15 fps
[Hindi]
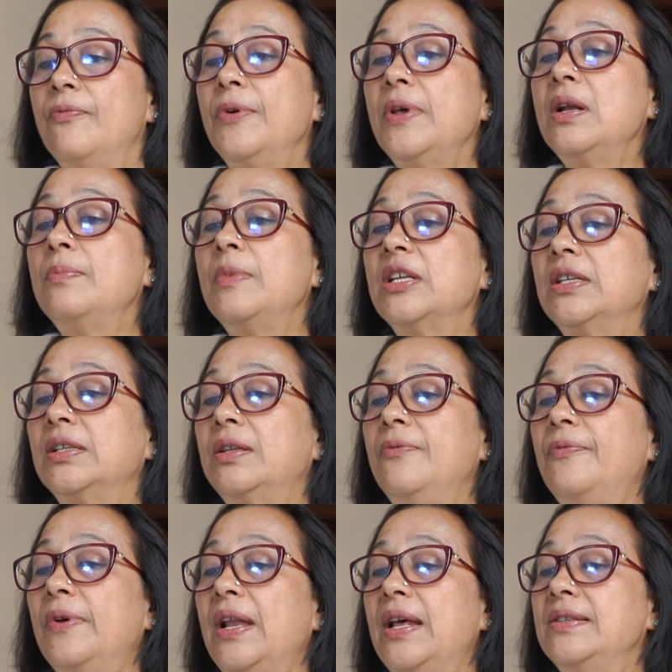फिर हम आ जाते
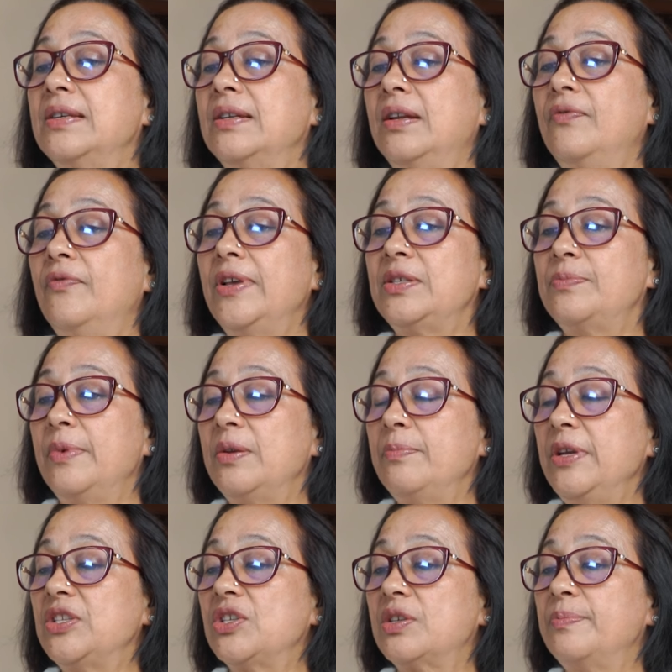हैं फाइनेंस एंड इन्वेस्टमेंट
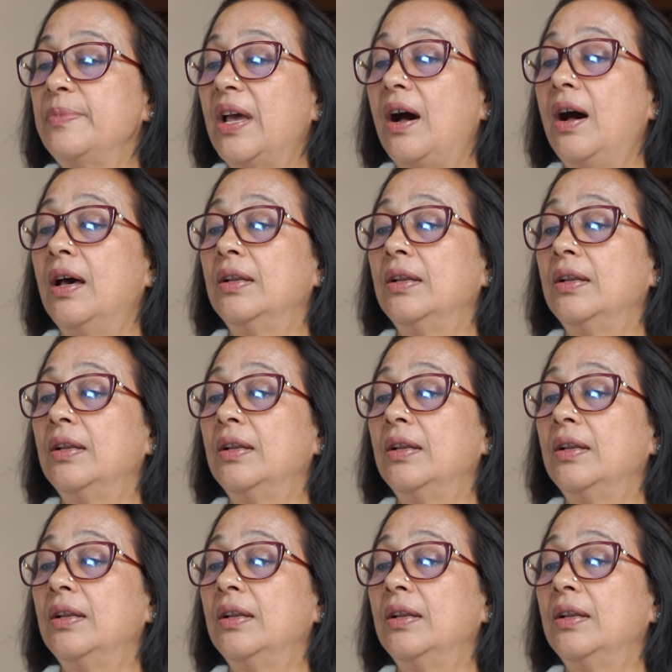में जिसमें